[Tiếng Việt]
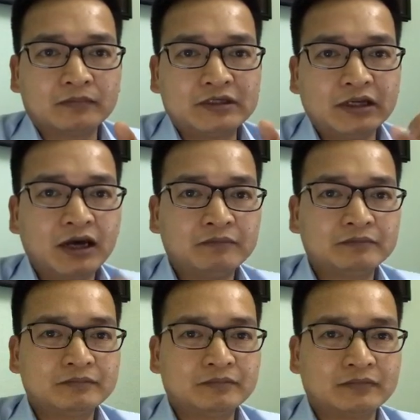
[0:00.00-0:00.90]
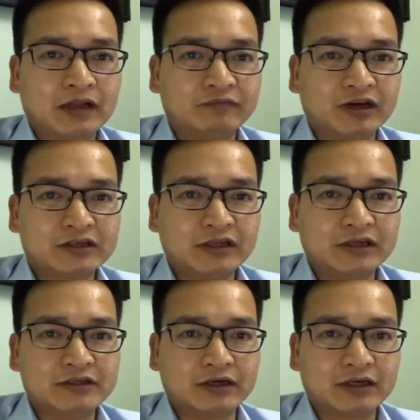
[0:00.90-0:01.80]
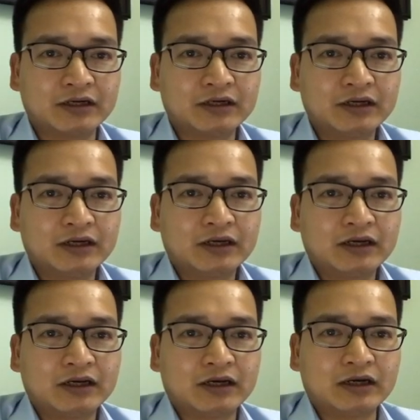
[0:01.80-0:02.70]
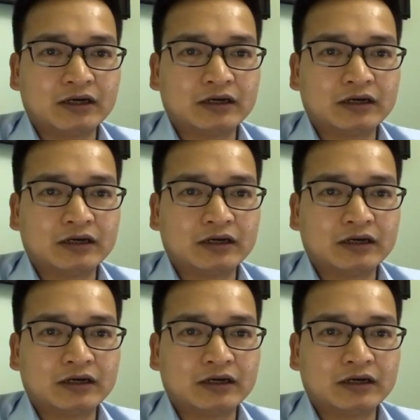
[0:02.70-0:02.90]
9 năm làm việc trên thị trường này uh,